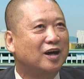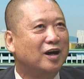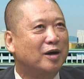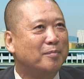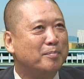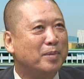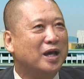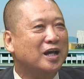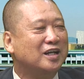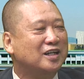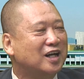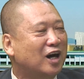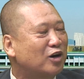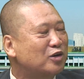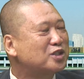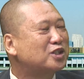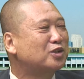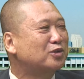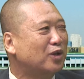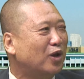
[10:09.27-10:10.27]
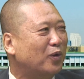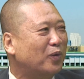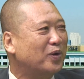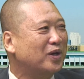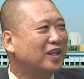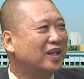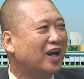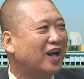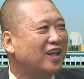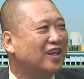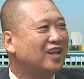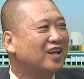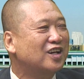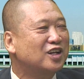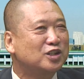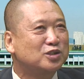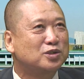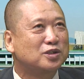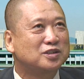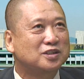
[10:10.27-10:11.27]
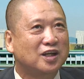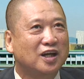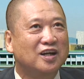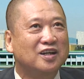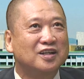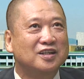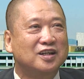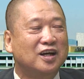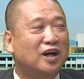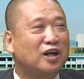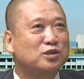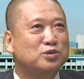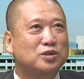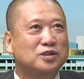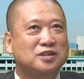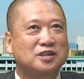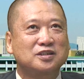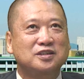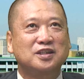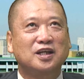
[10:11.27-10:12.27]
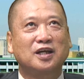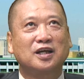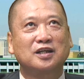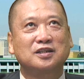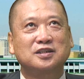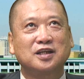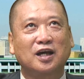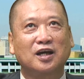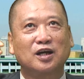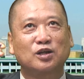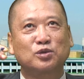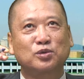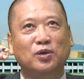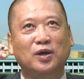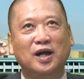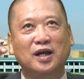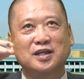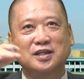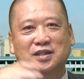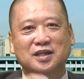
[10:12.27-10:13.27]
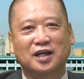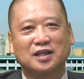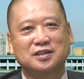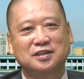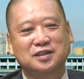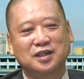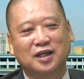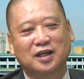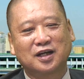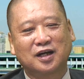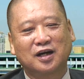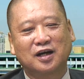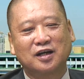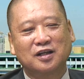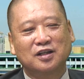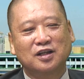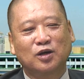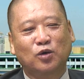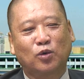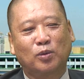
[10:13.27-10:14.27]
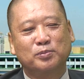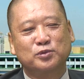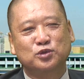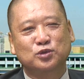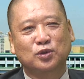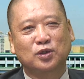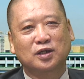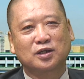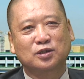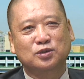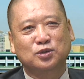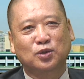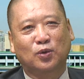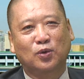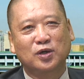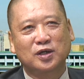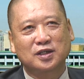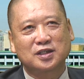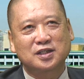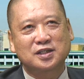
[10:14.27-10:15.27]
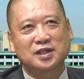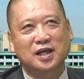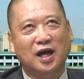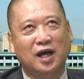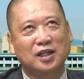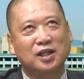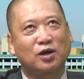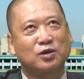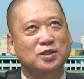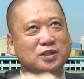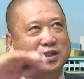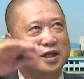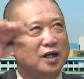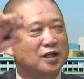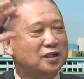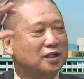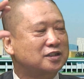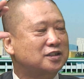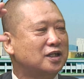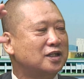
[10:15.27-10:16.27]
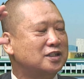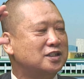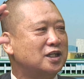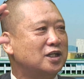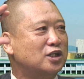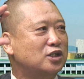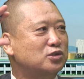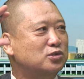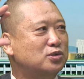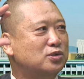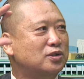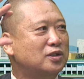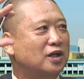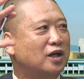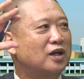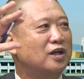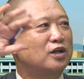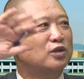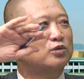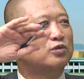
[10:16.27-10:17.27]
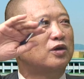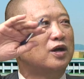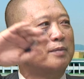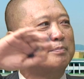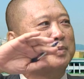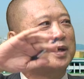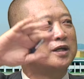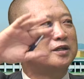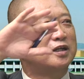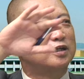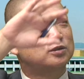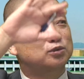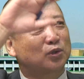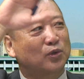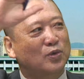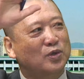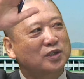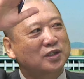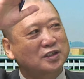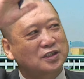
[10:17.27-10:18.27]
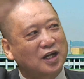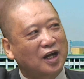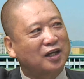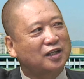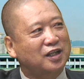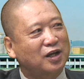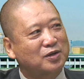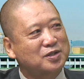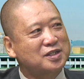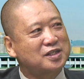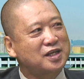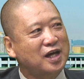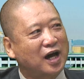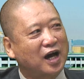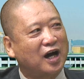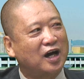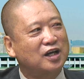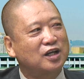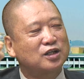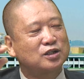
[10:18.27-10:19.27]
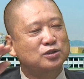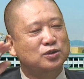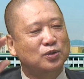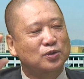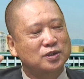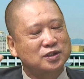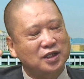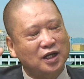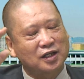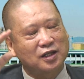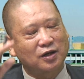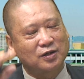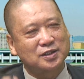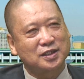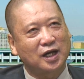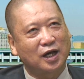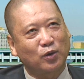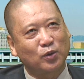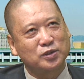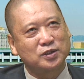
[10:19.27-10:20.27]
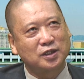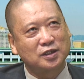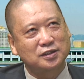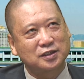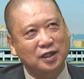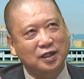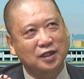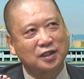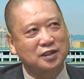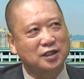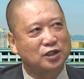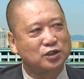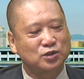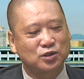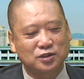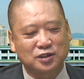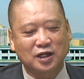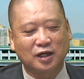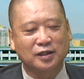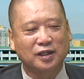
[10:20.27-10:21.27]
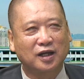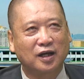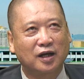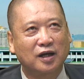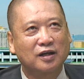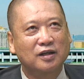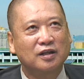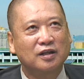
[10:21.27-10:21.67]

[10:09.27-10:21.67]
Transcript: 美朝首脑会谈，所以说这样突然一下子这个我们说从下到上的这程序呢，突然变成从上到下，从上到下，我觉得这个程序上呢，